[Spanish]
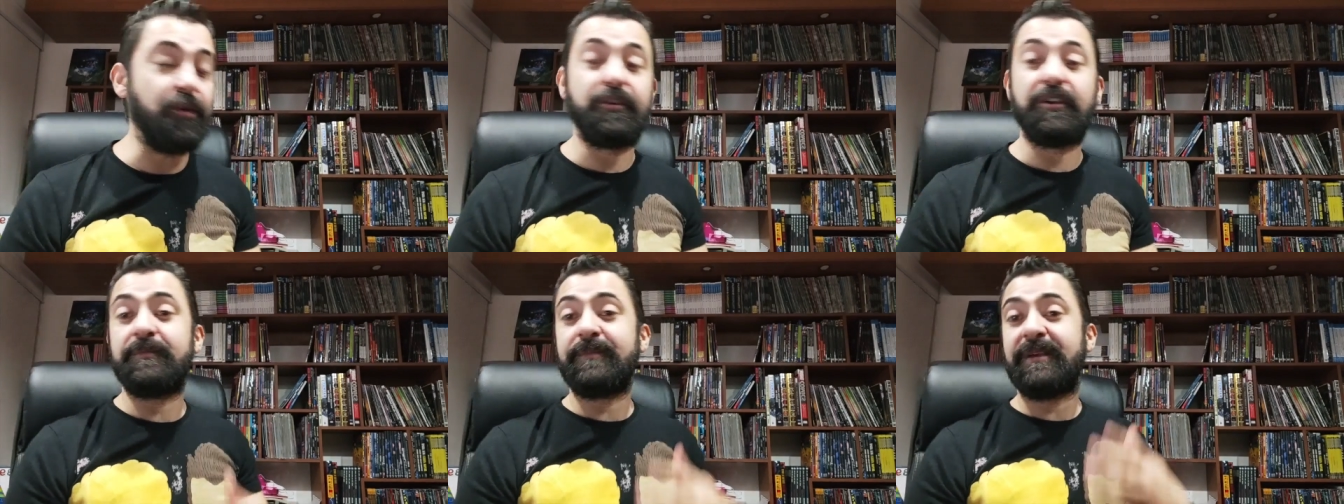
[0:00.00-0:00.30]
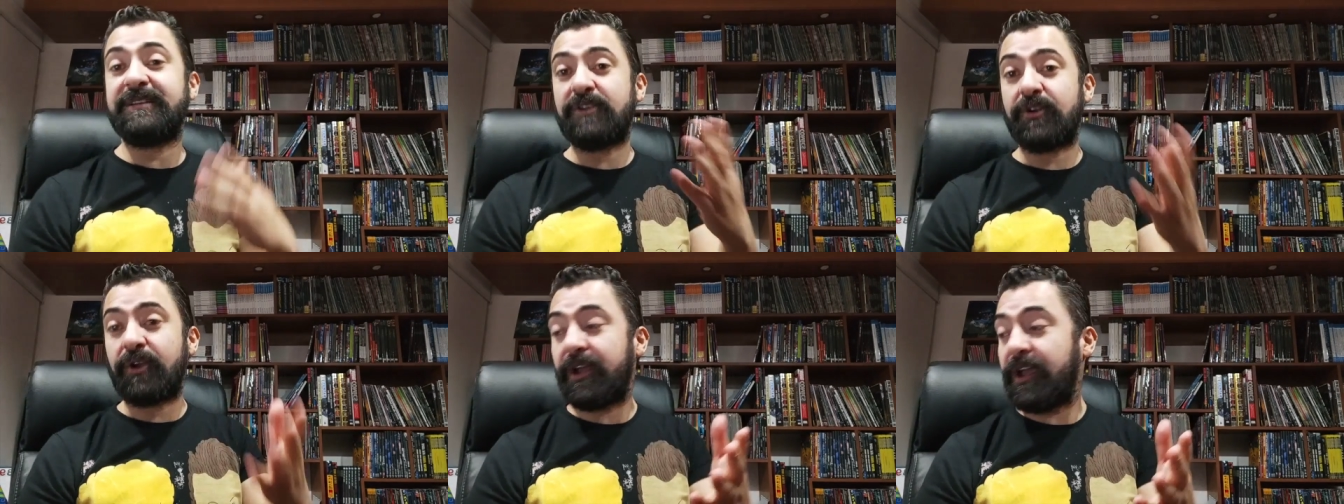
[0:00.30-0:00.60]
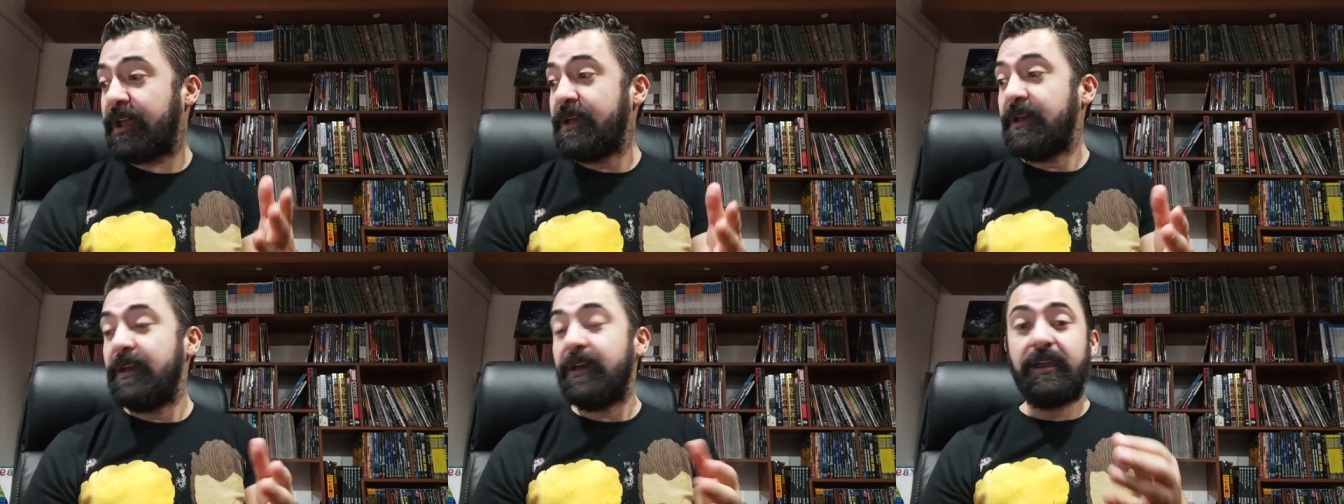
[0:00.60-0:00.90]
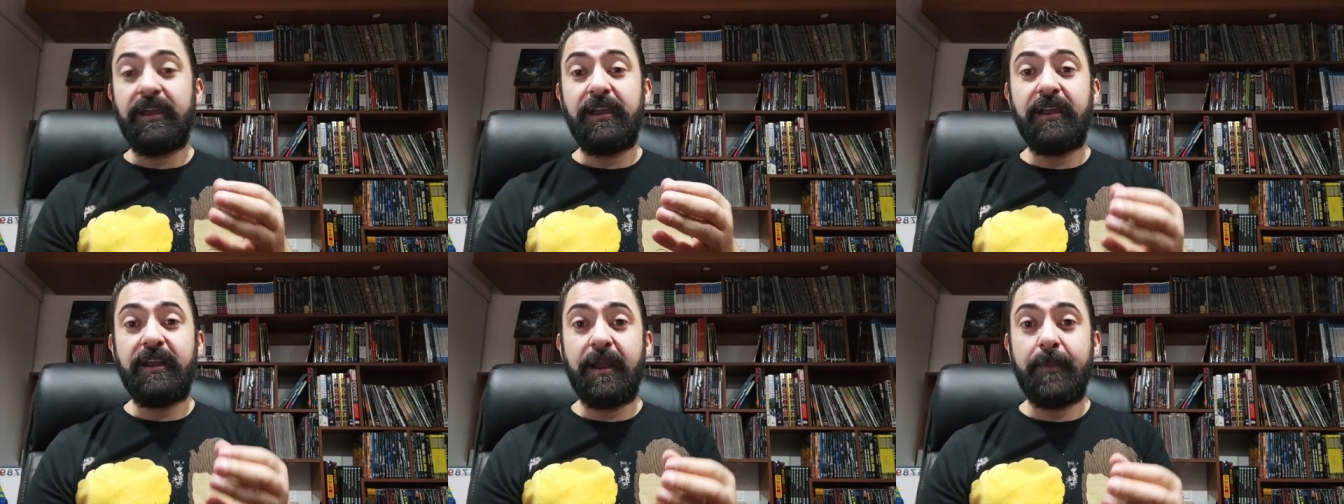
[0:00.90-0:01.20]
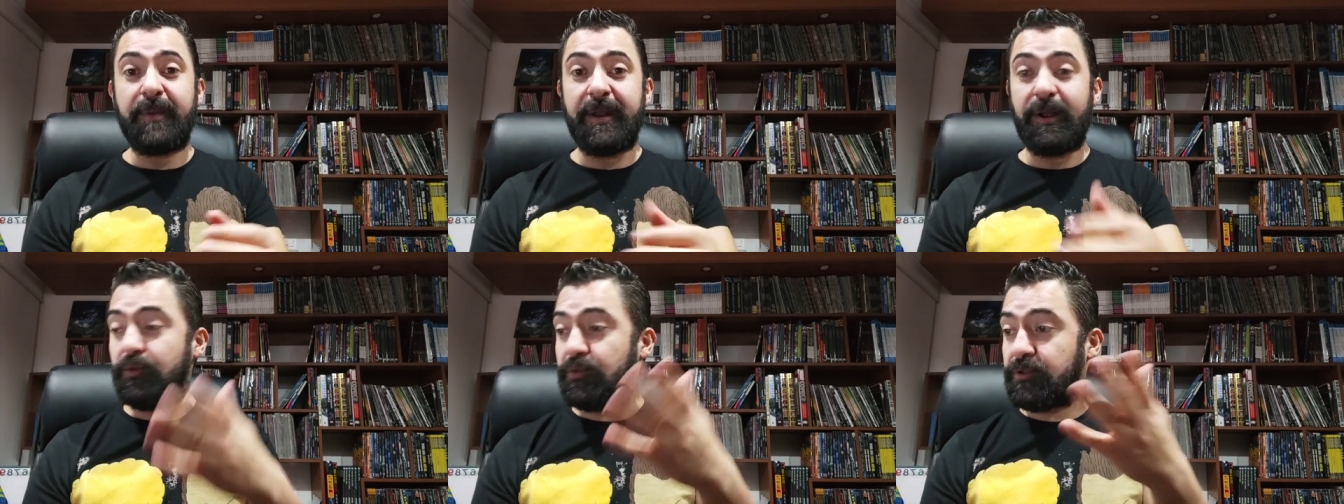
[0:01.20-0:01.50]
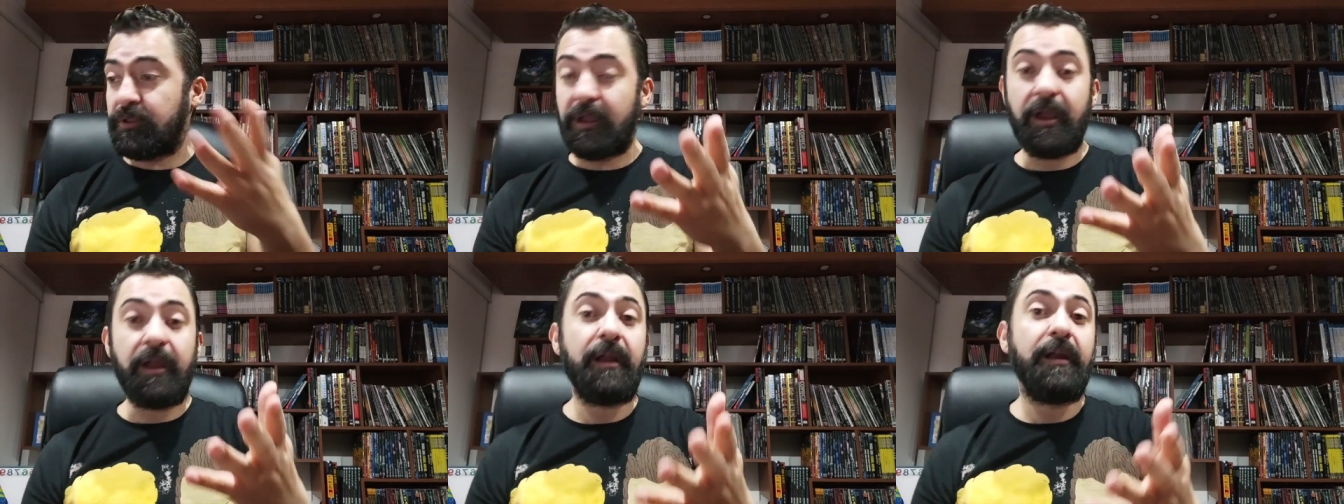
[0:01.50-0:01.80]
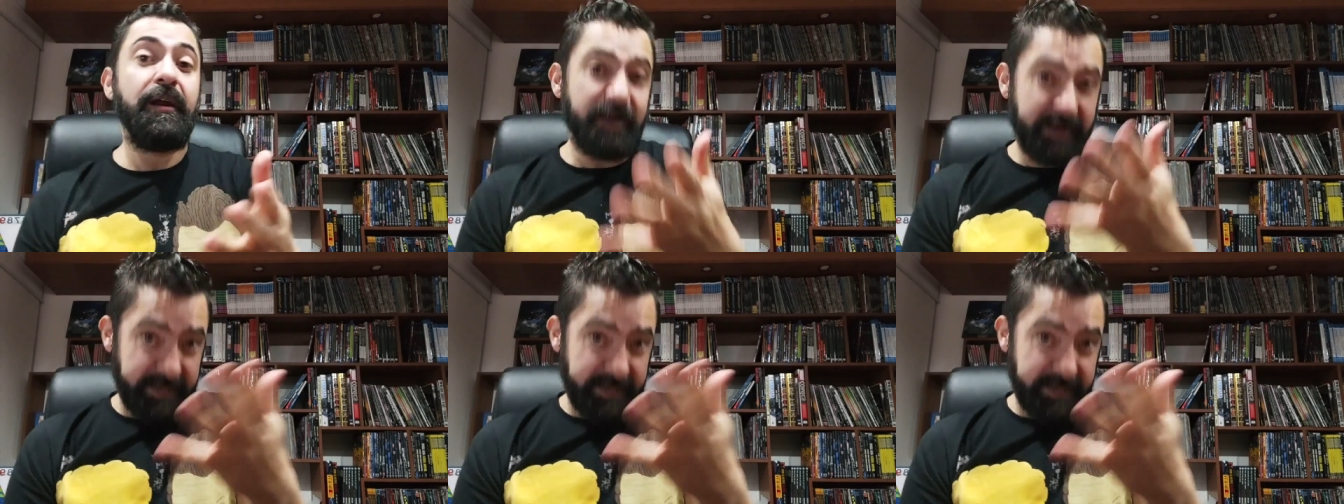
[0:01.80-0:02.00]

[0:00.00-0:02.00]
Entonces me acerqué y le pregunté